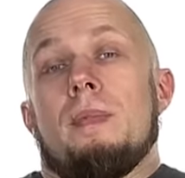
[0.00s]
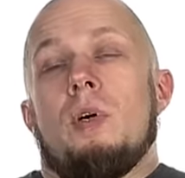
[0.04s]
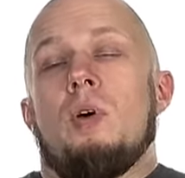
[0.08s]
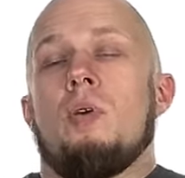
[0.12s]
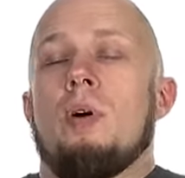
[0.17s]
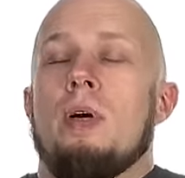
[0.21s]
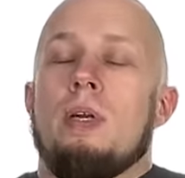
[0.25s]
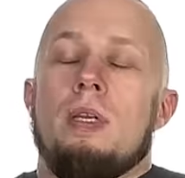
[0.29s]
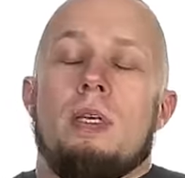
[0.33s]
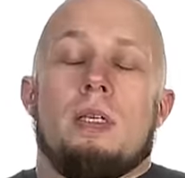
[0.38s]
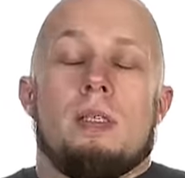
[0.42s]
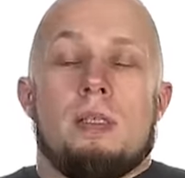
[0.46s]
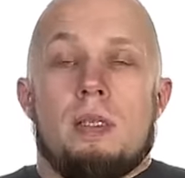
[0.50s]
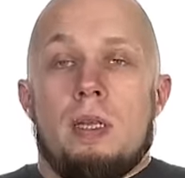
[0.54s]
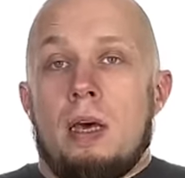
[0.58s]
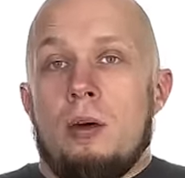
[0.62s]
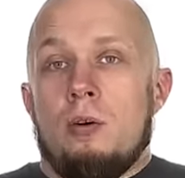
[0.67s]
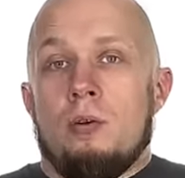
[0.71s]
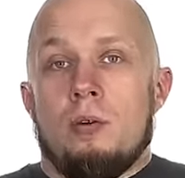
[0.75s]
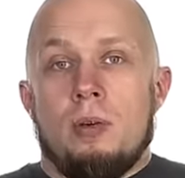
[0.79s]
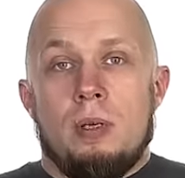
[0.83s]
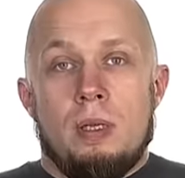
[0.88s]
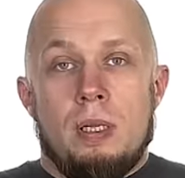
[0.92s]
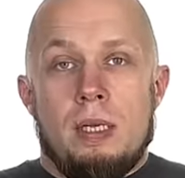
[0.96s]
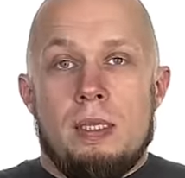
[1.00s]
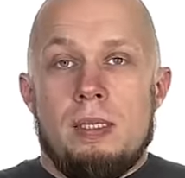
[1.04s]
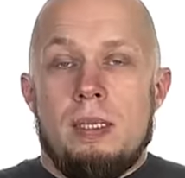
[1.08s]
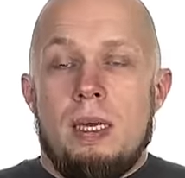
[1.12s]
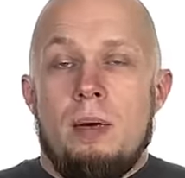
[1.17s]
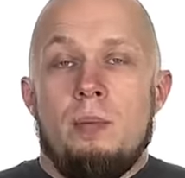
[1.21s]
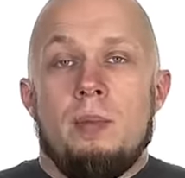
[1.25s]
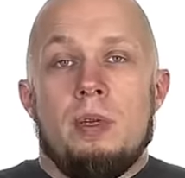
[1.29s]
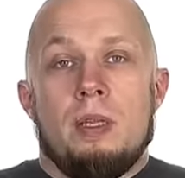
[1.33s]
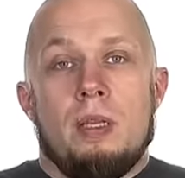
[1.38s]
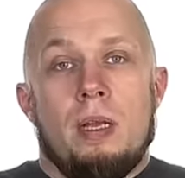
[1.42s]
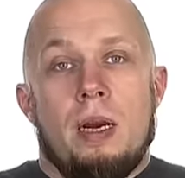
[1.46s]
Ой, не знаю,
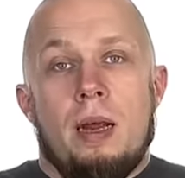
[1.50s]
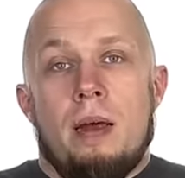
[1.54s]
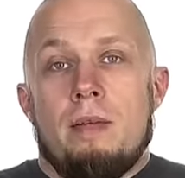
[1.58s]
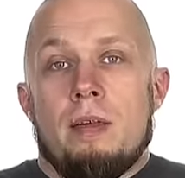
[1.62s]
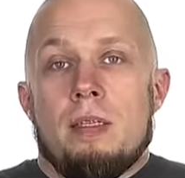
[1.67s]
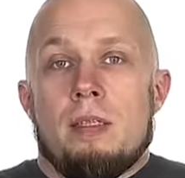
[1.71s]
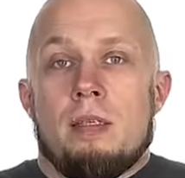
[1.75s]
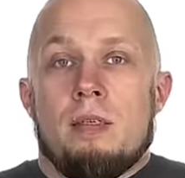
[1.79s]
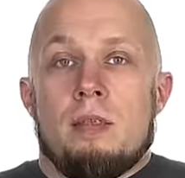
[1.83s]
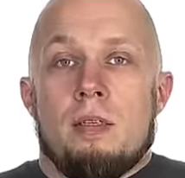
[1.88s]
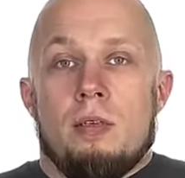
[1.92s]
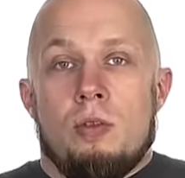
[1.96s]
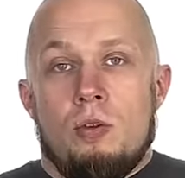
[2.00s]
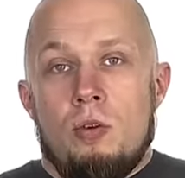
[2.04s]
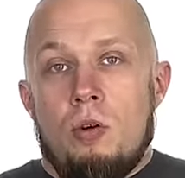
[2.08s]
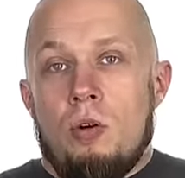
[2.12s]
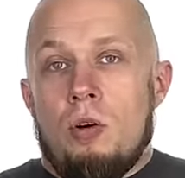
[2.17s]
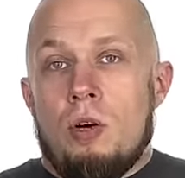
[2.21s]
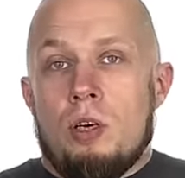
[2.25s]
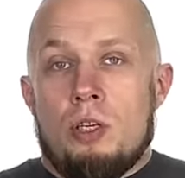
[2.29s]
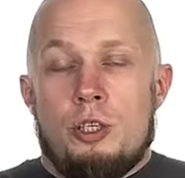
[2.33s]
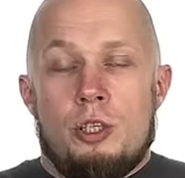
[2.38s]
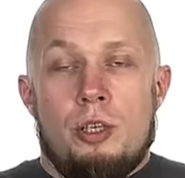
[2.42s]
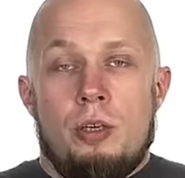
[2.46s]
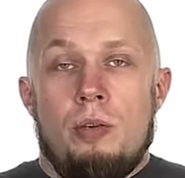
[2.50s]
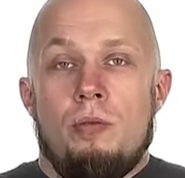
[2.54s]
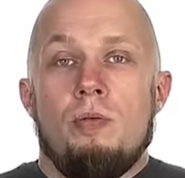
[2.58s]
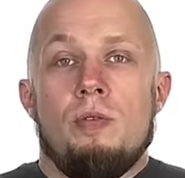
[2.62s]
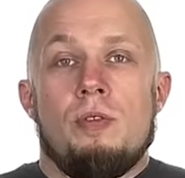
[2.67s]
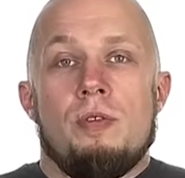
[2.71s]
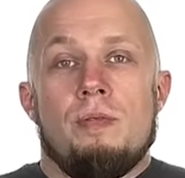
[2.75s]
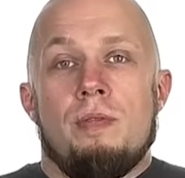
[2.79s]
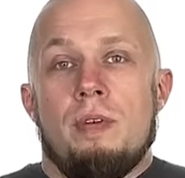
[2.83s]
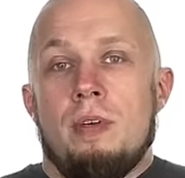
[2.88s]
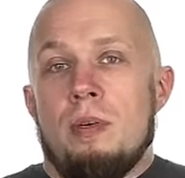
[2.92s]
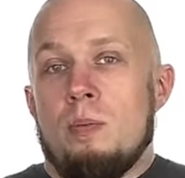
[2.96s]
глазами нравится, но кошельку
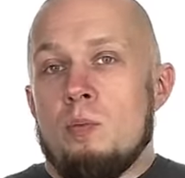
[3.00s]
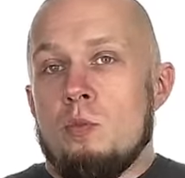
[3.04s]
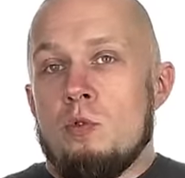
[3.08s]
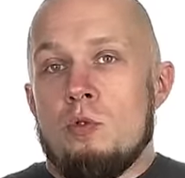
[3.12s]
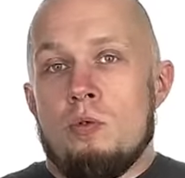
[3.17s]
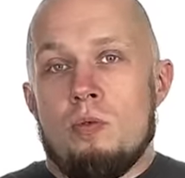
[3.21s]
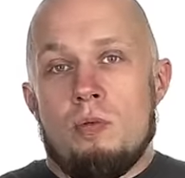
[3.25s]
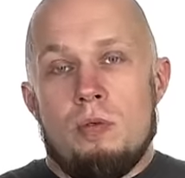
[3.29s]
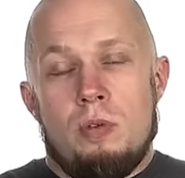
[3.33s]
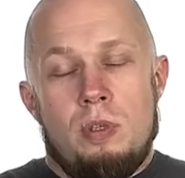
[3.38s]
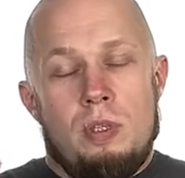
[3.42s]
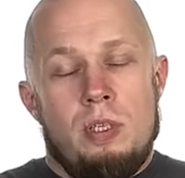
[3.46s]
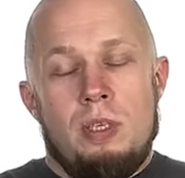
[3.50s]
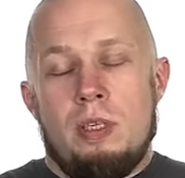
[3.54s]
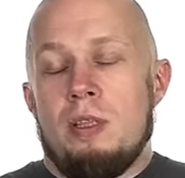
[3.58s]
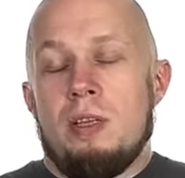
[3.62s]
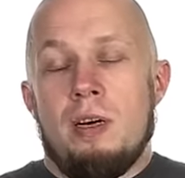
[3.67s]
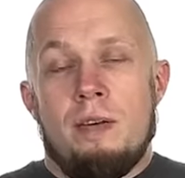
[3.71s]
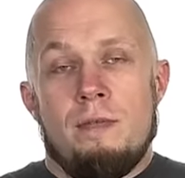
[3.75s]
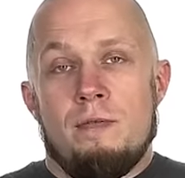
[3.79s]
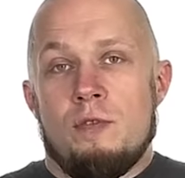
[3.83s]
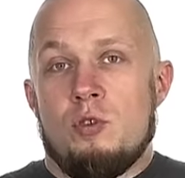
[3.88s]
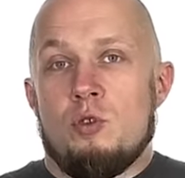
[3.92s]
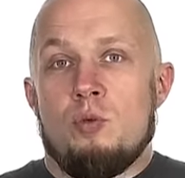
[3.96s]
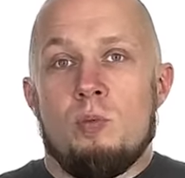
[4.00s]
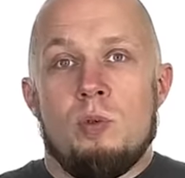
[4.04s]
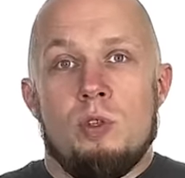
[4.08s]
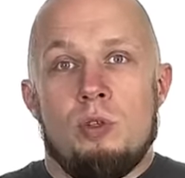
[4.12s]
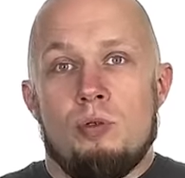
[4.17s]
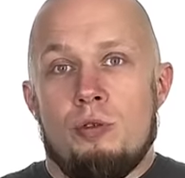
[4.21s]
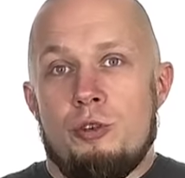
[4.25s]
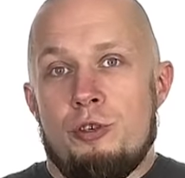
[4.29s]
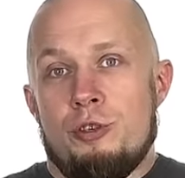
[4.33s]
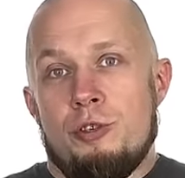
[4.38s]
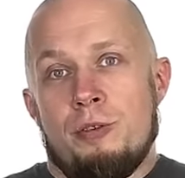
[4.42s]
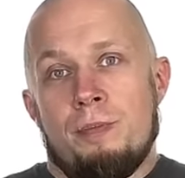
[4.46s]
своему не дам в зубы
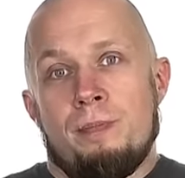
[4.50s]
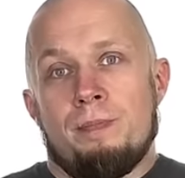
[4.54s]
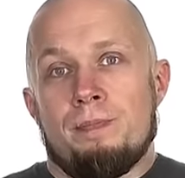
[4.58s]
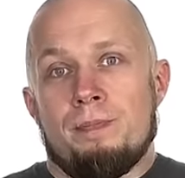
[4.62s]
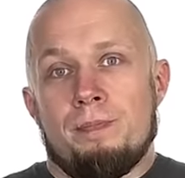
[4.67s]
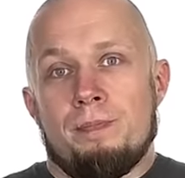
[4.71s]
точно.